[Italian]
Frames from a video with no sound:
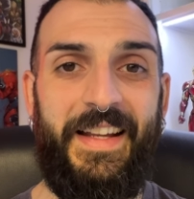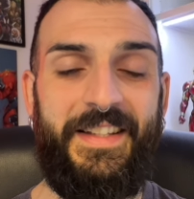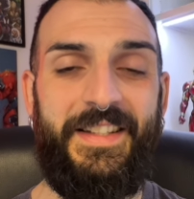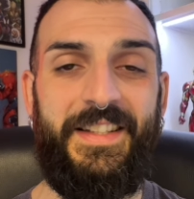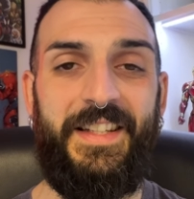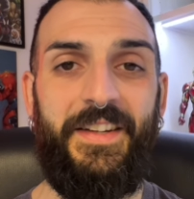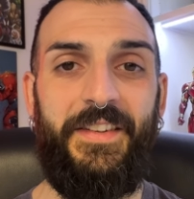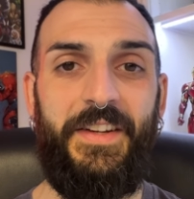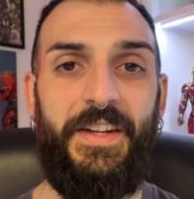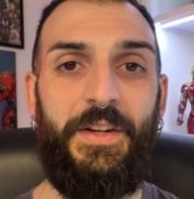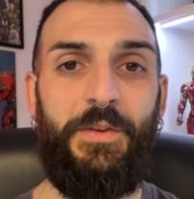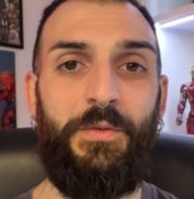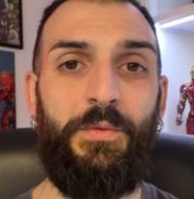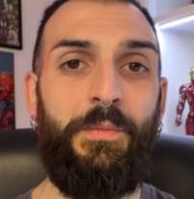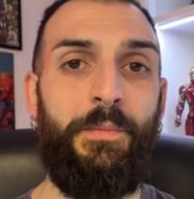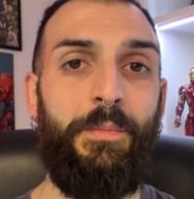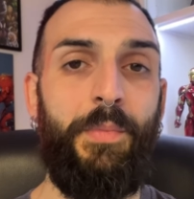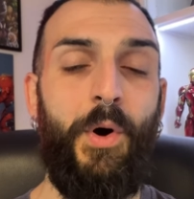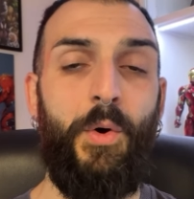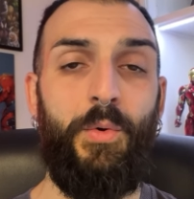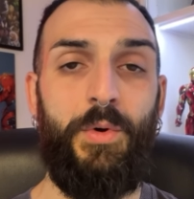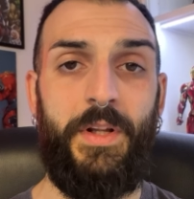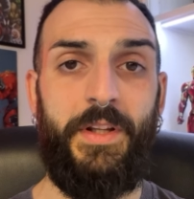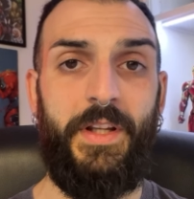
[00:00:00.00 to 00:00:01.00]
essere un
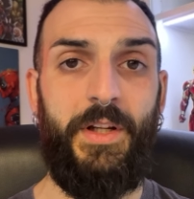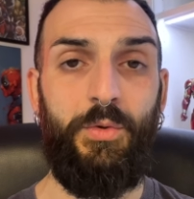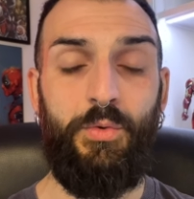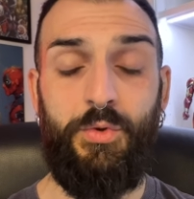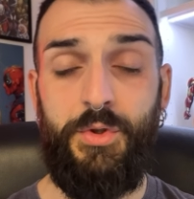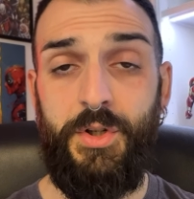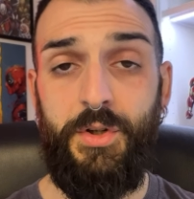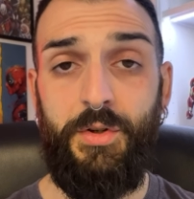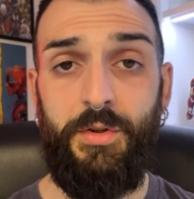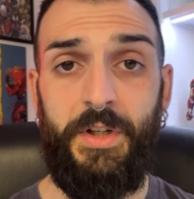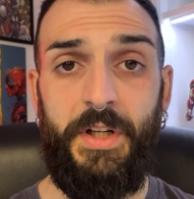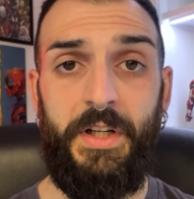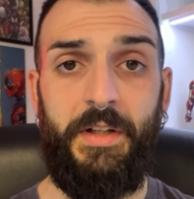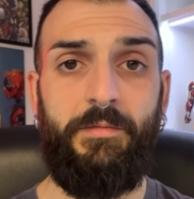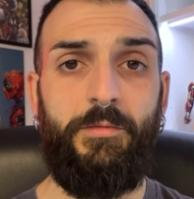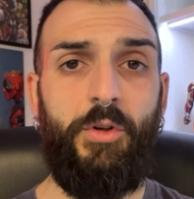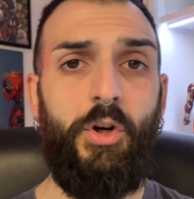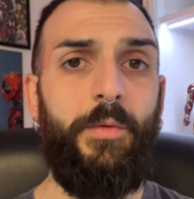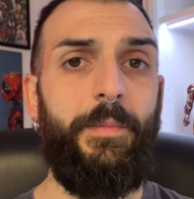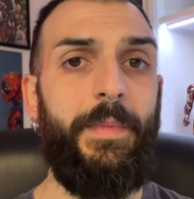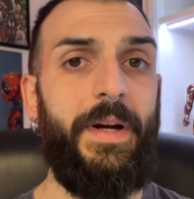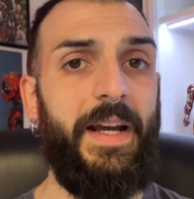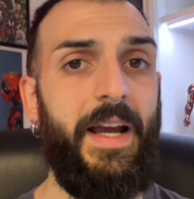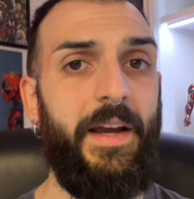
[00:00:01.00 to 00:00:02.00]
po' una delusione,
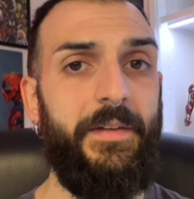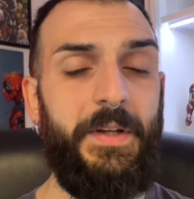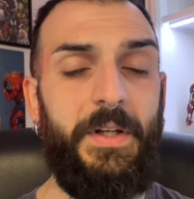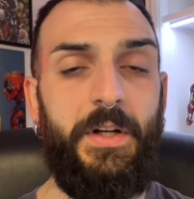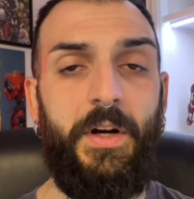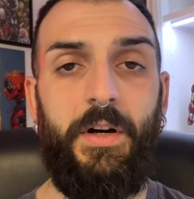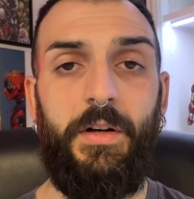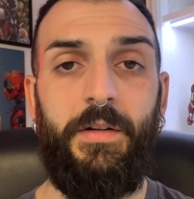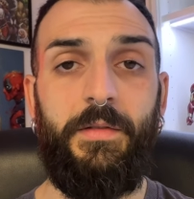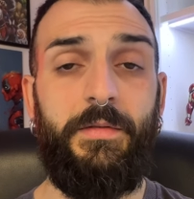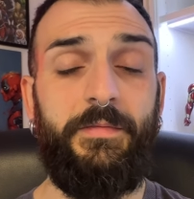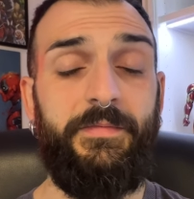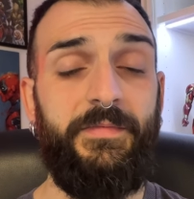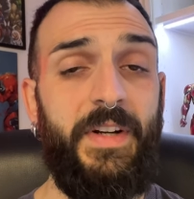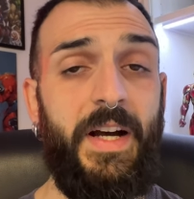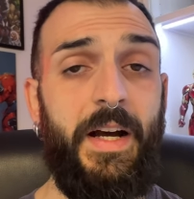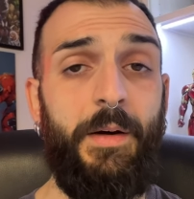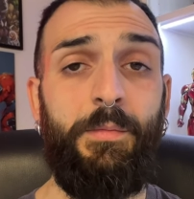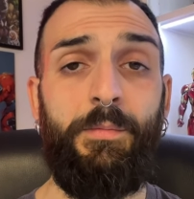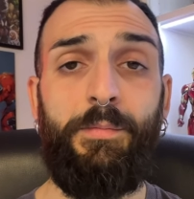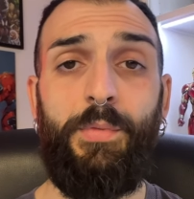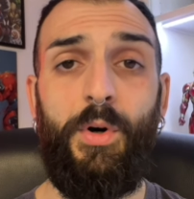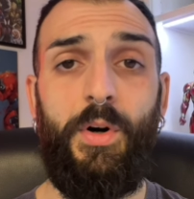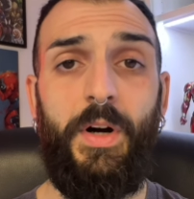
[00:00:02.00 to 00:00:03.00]
o magari no, va
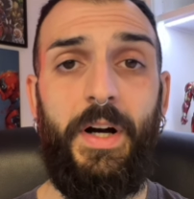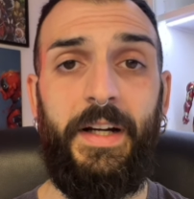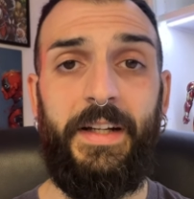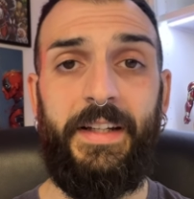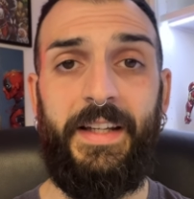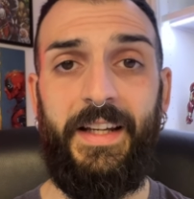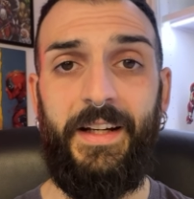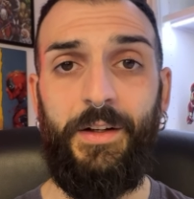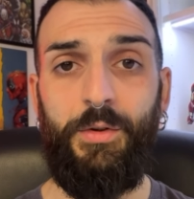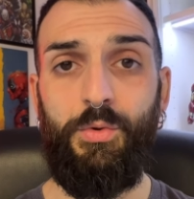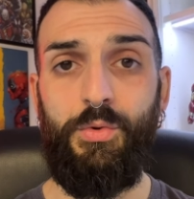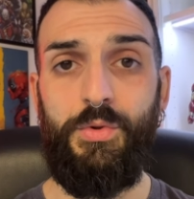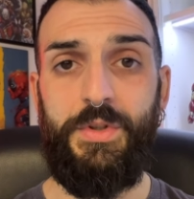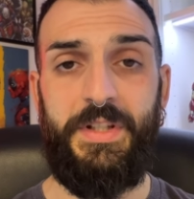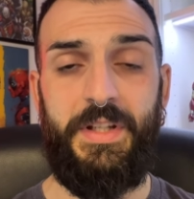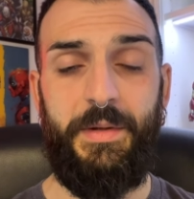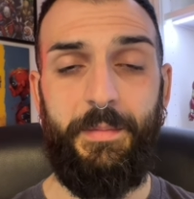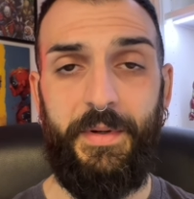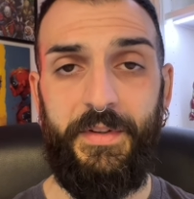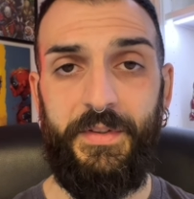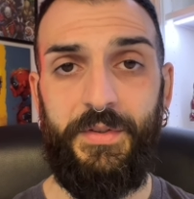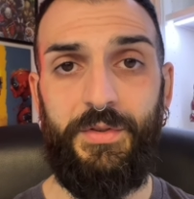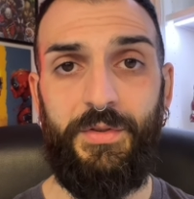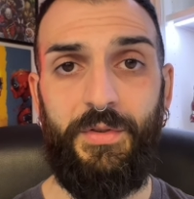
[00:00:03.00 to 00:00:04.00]
un po' anche a
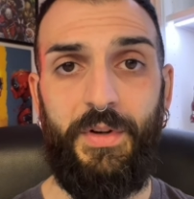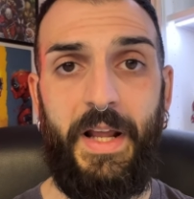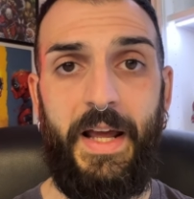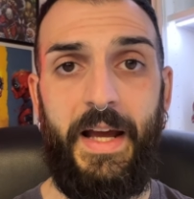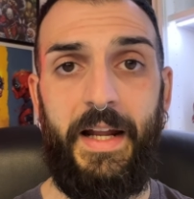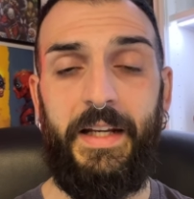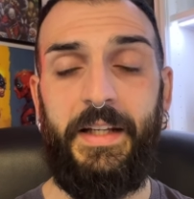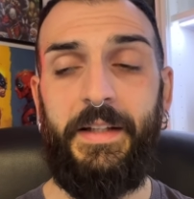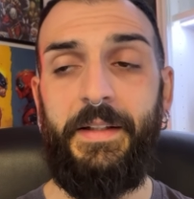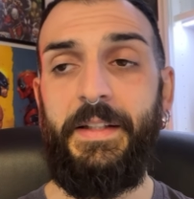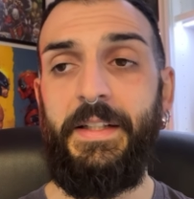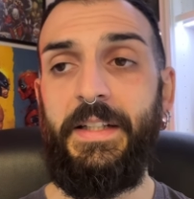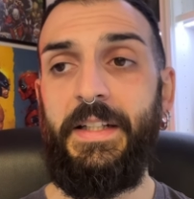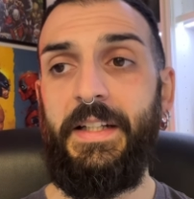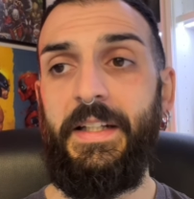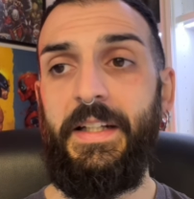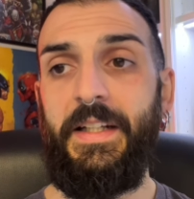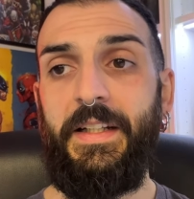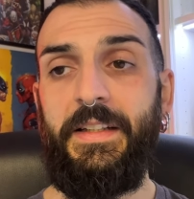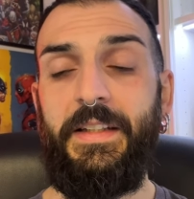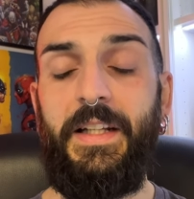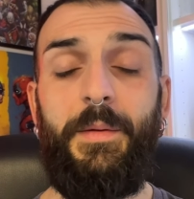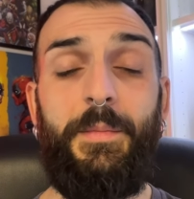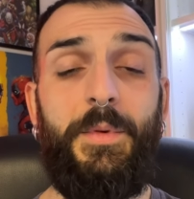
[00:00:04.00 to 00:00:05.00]
gusti personali.
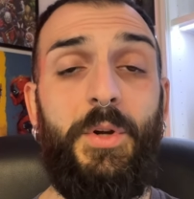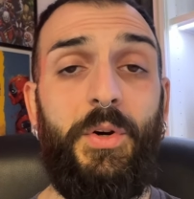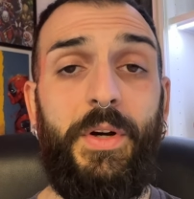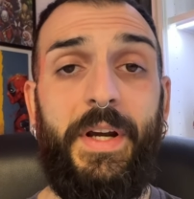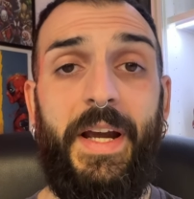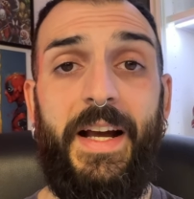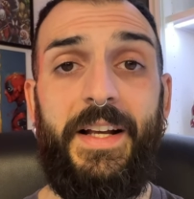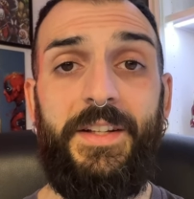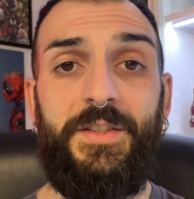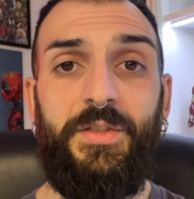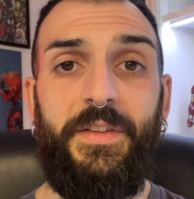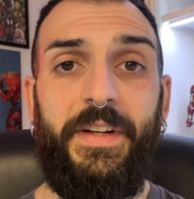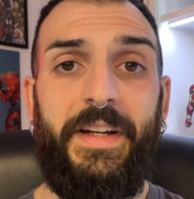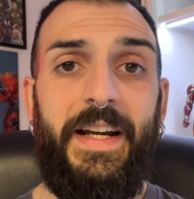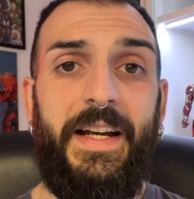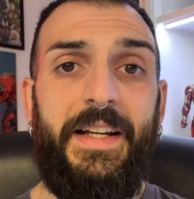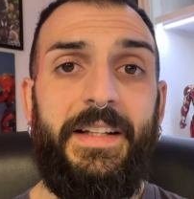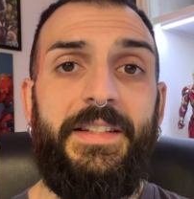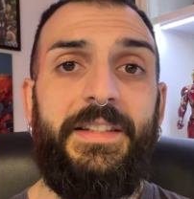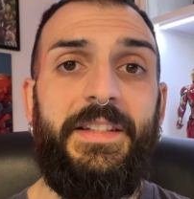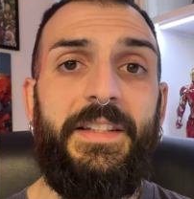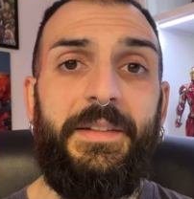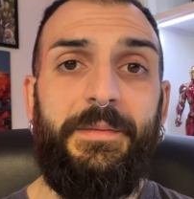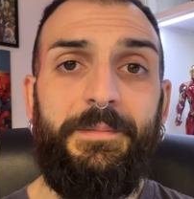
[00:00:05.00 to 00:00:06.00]
Nel mio caso,
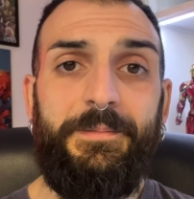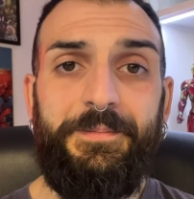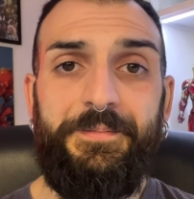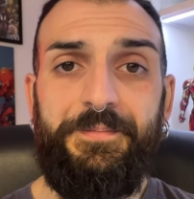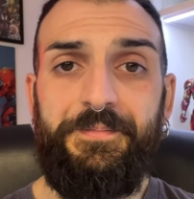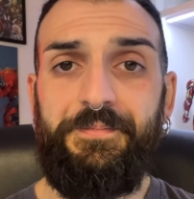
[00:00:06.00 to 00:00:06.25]
ragazzi,